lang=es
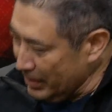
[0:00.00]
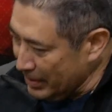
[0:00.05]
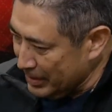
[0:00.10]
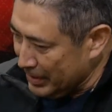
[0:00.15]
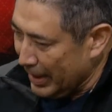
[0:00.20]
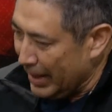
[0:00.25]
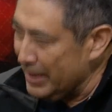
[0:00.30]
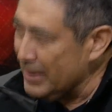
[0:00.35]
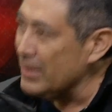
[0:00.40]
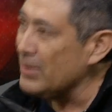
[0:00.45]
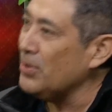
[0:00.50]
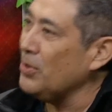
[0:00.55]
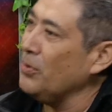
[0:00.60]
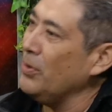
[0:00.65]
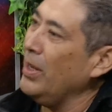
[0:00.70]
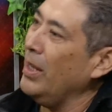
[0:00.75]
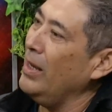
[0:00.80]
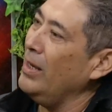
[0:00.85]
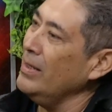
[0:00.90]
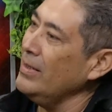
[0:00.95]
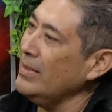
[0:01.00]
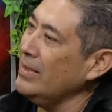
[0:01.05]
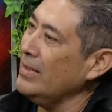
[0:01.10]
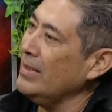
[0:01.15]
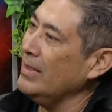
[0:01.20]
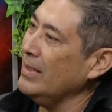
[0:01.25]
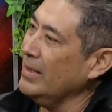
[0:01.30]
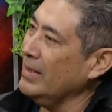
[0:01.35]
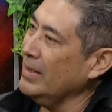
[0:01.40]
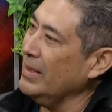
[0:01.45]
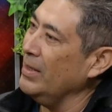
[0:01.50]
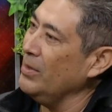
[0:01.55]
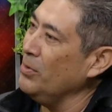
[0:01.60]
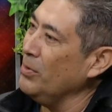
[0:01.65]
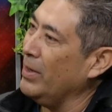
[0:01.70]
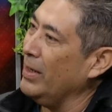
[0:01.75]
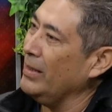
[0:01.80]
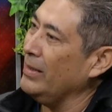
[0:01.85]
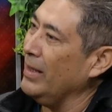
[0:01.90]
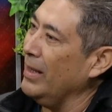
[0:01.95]
tradicionales de
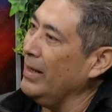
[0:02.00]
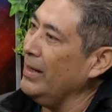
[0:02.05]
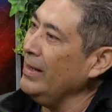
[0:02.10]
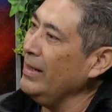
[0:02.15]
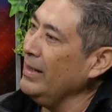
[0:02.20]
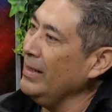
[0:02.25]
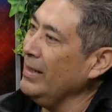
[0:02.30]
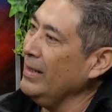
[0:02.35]
Yucatán,